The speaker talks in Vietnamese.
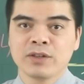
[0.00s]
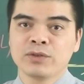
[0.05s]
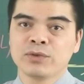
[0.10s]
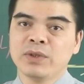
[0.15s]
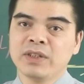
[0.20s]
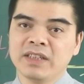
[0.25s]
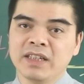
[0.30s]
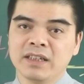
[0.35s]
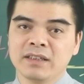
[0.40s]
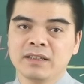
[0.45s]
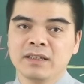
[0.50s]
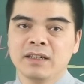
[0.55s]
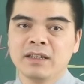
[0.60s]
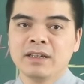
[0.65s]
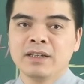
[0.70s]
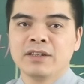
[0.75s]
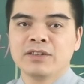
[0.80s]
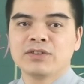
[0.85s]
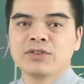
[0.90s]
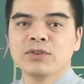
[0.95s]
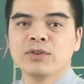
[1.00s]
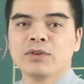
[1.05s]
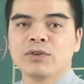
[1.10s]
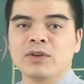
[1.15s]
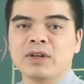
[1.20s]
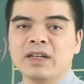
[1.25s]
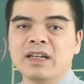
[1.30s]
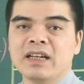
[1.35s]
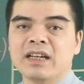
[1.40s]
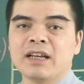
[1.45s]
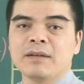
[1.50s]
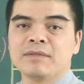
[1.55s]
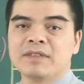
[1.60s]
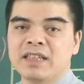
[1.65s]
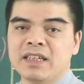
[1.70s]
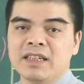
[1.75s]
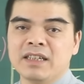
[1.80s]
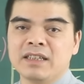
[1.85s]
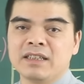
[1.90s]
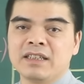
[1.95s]
Tuy nhiên, dù có định làm
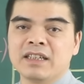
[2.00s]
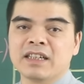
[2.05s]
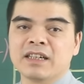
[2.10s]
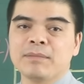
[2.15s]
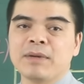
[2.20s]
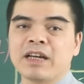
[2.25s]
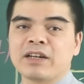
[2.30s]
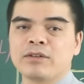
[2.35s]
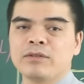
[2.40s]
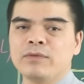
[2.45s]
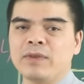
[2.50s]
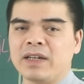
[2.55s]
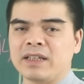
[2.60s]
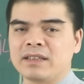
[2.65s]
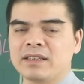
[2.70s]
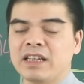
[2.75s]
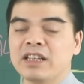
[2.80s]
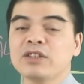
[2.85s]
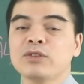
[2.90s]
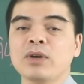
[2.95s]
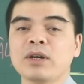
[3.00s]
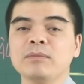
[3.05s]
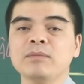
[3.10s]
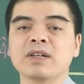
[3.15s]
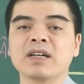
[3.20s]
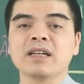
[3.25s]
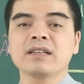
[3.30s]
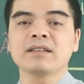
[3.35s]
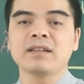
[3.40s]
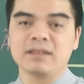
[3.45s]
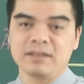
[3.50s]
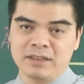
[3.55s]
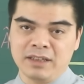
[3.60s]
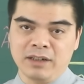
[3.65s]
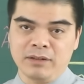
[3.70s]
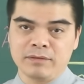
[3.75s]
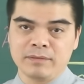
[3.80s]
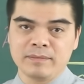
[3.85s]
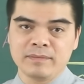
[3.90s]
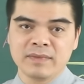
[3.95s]
gì thì các bạn cũng phải tính toán một cách thận
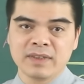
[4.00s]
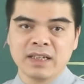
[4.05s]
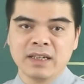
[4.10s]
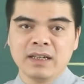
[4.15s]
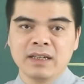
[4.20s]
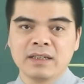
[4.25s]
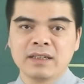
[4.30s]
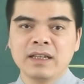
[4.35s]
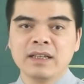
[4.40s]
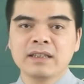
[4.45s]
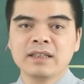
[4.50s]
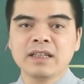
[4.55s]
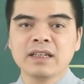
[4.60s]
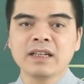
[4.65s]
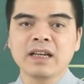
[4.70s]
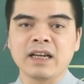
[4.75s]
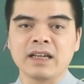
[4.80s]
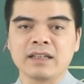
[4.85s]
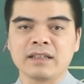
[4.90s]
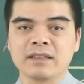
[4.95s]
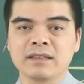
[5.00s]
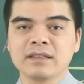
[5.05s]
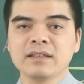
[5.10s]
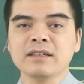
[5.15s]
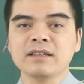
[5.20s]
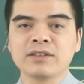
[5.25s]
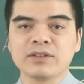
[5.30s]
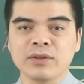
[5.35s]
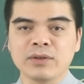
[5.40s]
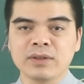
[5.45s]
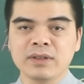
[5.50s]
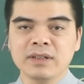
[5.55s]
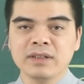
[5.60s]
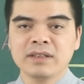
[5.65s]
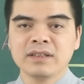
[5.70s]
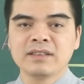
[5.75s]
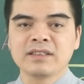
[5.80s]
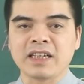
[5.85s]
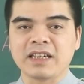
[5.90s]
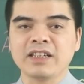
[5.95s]
trọng, nên tiến hành từ
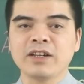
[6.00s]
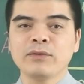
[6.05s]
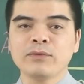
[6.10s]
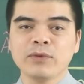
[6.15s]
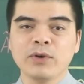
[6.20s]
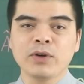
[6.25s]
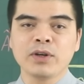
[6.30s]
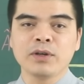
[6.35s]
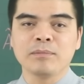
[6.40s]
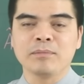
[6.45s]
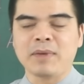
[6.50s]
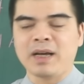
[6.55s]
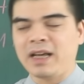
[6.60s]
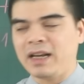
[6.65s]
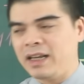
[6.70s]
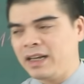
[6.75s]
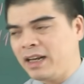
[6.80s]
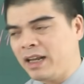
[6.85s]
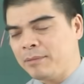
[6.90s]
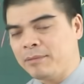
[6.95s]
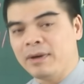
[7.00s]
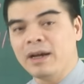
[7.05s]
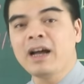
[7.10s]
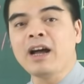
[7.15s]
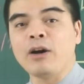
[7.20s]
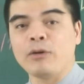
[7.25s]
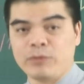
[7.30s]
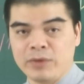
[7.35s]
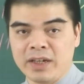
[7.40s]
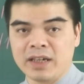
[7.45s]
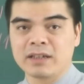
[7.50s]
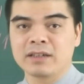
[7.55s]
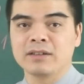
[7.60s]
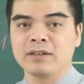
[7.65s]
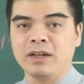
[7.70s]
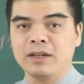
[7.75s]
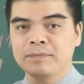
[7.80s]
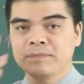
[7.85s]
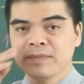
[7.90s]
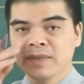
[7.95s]
tốn, tránh nóng vội mà lại làm hỏng việc
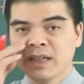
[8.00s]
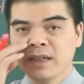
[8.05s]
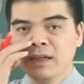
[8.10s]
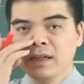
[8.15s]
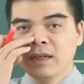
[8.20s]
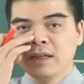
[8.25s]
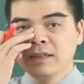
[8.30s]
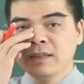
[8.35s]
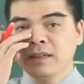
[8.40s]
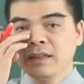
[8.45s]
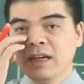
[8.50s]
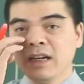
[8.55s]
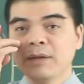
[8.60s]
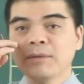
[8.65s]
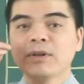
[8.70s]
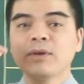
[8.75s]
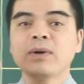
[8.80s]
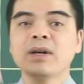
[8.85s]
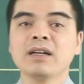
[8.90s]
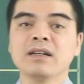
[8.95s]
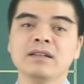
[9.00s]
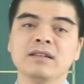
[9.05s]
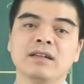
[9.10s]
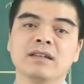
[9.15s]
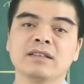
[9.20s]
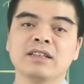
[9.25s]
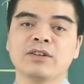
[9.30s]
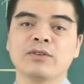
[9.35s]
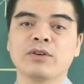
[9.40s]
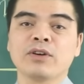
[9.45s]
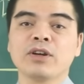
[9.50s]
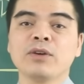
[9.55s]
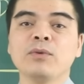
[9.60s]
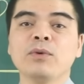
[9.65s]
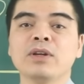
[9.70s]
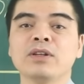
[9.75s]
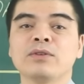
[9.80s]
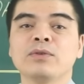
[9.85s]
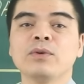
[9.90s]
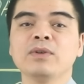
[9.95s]
đó. Những người làm công ăn lương thì có cái
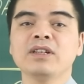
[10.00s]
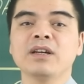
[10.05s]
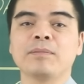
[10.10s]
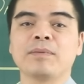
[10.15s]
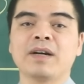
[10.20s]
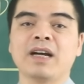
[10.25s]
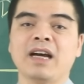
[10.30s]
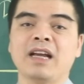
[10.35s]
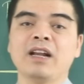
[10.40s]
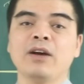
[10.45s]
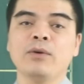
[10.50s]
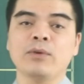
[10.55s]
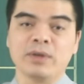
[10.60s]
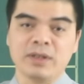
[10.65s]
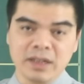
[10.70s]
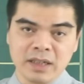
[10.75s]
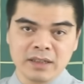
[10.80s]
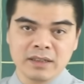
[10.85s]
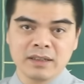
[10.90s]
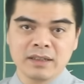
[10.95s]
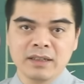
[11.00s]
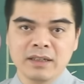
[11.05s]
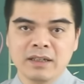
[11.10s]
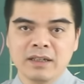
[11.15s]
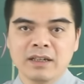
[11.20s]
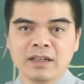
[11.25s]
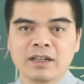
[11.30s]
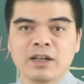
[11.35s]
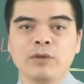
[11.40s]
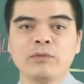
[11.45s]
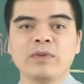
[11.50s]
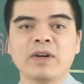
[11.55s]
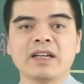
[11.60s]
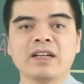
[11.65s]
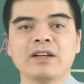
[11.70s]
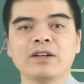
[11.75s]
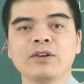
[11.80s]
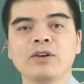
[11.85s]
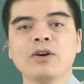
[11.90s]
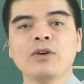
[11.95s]
nguồn thu nhập khá là ổn định, không phải
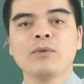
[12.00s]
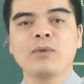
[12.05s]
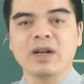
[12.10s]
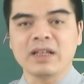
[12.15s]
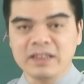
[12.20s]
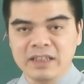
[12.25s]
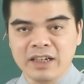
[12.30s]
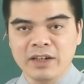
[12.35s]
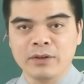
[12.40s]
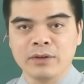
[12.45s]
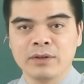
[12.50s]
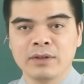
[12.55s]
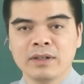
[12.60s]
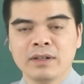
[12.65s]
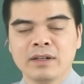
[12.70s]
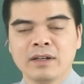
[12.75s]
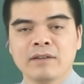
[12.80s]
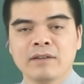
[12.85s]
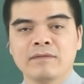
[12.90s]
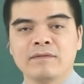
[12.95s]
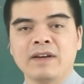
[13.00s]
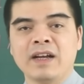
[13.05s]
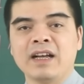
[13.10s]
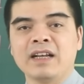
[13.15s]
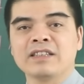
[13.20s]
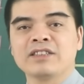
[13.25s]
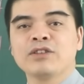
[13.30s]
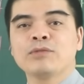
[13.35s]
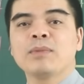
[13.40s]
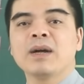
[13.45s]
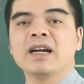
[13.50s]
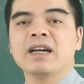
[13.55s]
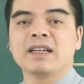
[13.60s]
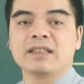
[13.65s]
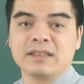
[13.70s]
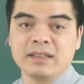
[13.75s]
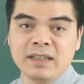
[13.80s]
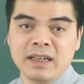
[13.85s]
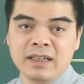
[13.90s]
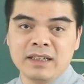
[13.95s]
đắn đo quá nhiều. Và trong 3
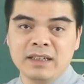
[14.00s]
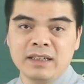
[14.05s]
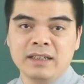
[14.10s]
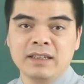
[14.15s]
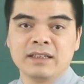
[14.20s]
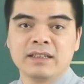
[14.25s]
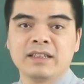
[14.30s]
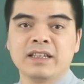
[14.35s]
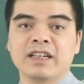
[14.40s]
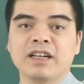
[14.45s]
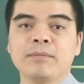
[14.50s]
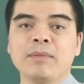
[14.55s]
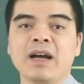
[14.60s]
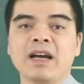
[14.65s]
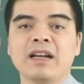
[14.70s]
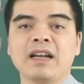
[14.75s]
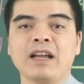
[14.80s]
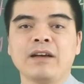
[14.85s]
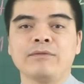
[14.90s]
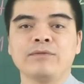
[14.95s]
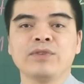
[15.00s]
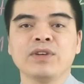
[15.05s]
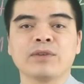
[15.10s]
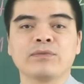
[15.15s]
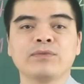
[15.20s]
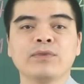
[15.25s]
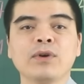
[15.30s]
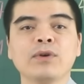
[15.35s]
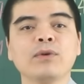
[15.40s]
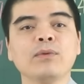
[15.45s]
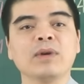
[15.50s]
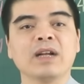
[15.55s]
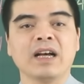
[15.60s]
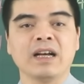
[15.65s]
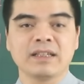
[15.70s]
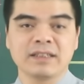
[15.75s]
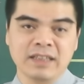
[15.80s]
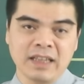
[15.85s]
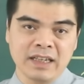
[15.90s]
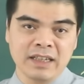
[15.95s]
ngày tới đây thì các bạn làm việc vô cùng là
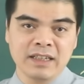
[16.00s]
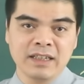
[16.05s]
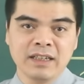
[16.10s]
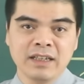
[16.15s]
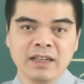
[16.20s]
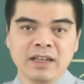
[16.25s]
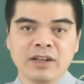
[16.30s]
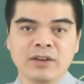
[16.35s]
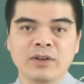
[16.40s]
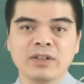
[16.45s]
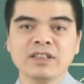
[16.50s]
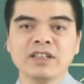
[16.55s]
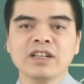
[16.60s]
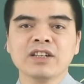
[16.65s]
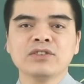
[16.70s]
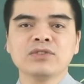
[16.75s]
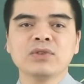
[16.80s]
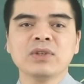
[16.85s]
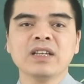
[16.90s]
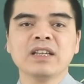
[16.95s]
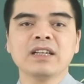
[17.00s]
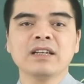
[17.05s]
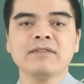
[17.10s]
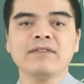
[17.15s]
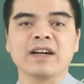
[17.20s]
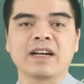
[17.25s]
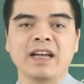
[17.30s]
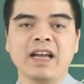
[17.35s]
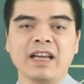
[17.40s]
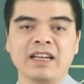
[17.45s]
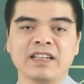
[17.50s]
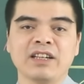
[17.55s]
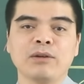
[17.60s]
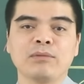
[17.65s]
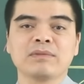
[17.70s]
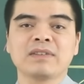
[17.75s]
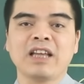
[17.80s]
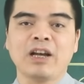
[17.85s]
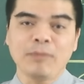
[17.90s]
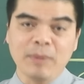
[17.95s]
hăng say, có những cái suy nghĩ và cái hành
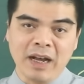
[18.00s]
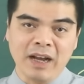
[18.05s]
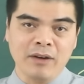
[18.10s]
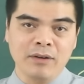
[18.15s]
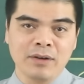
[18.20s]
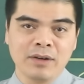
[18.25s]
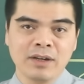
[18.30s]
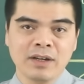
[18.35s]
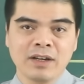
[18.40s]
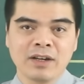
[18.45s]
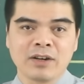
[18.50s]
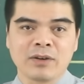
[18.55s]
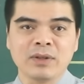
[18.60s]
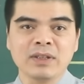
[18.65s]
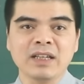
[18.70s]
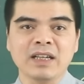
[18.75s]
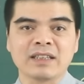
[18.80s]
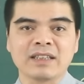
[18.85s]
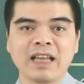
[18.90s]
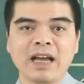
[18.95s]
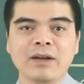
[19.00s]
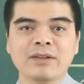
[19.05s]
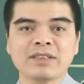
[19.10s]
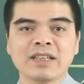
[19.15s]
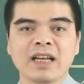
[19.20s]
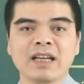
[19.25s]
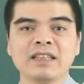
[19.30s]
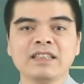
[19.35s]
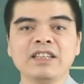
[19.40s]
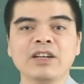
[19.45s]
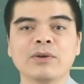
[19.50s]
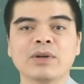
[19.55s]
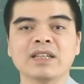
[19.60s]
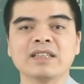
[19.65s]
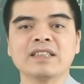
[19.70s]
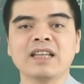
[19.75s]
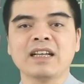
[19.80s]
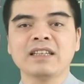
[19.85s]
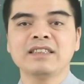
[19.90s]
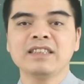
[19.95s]
động táo bạo, có thể tạo ra nhiều
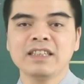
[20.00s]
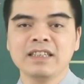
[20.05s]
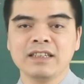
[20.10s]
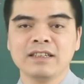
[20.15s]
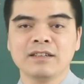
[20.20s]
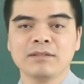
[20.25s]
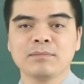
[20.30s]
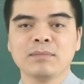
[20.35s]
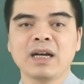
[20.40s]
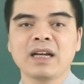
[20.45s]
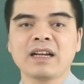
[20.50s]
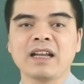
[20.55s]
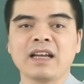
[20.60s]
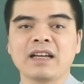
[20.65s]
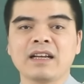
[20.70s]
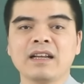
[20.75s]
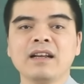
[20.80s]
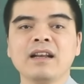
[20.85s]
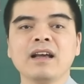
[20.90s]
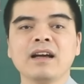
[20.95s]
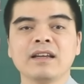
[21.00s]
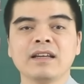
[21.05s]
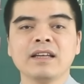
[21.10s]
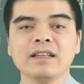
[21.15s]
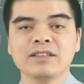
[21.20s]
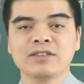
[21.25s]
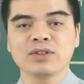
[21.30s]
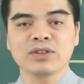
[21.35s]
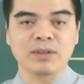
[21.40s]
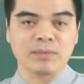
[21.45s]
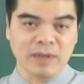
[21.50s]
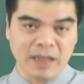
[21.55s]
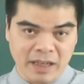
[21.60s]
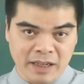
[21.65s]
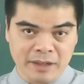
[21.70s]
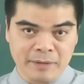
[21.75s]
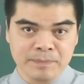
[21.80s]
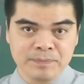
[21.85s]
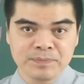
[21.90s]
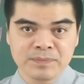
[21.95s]
cái giá trị mang lại cái lợi ích cho tập
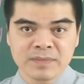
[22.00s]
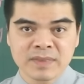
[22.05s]
thể.